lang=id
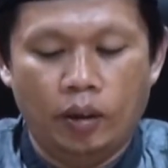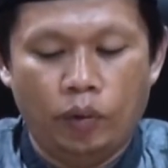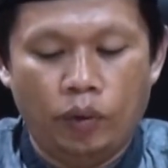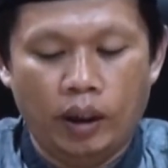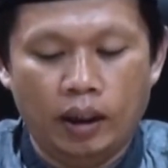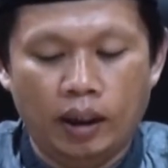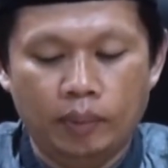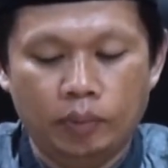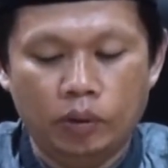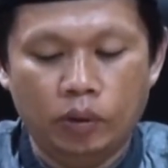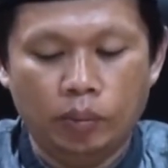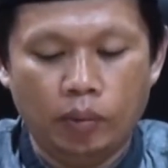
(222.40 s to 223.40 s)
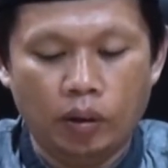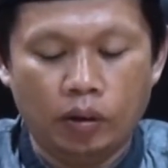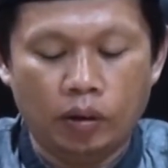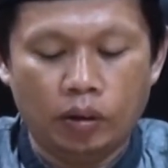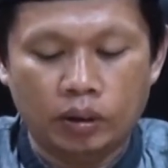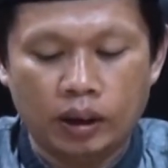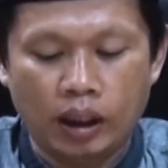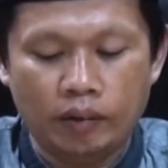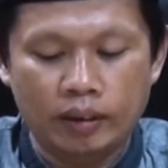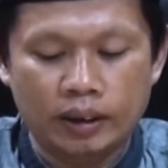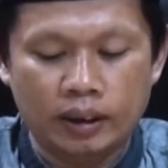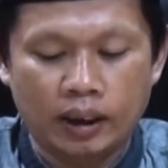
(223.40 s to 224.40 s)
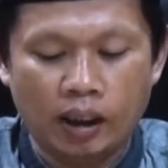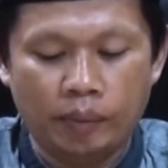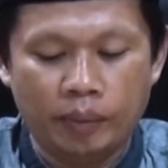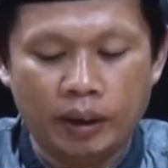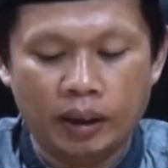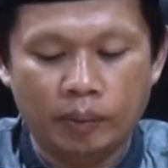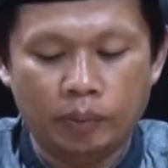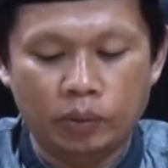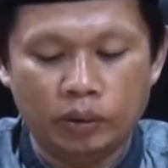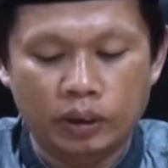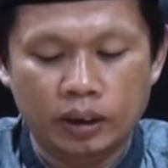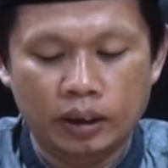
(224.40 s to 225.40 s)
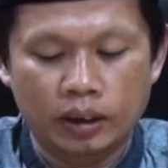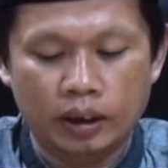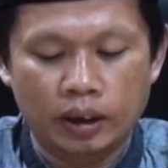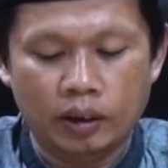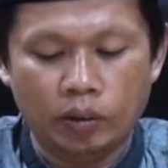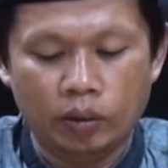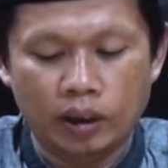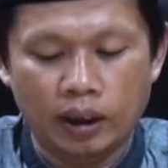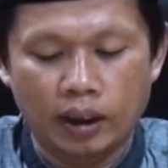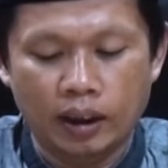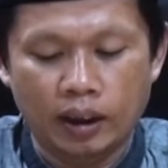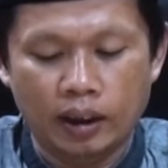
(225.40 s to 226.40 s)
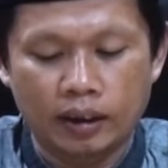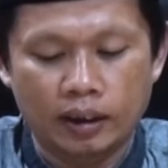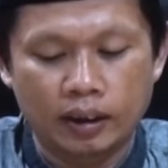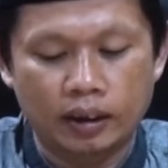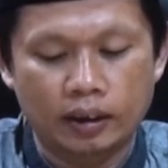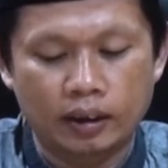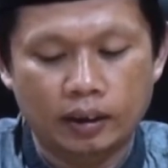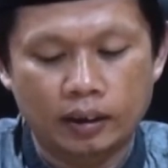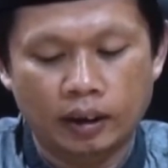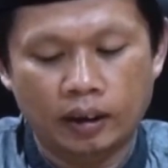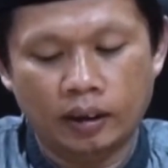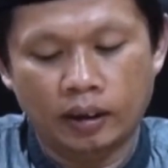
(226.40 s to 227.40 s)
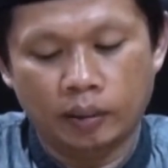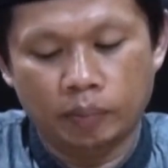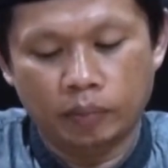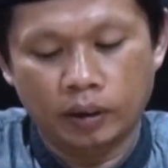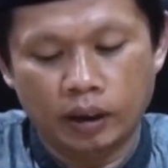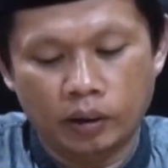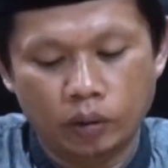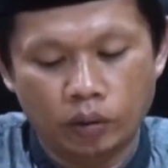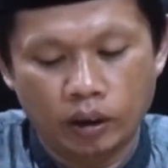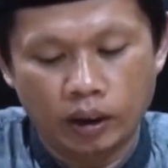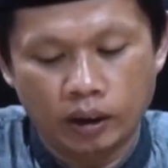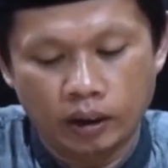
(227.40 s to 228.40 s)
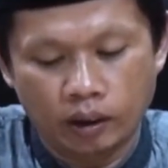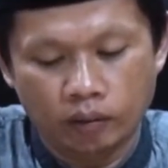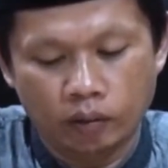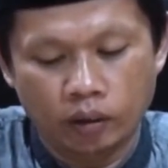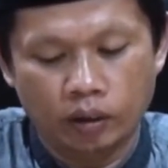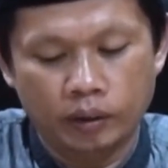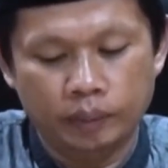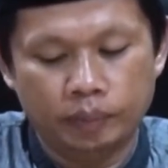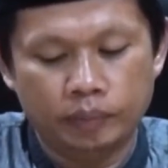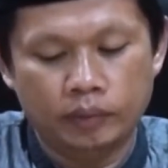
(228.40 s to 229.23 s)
Falhamdu mongko tawi sekabehane puji iku lillahi tetep kagungane Allah